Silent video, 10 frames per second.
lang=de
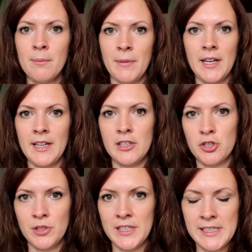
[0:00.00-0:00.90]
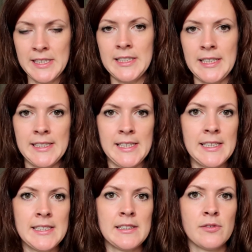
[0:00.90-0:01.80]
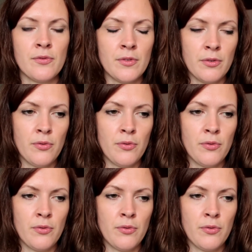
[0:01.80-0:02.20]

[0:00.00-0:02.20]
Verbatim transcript: man kann ja schon das Kind als erstes äh,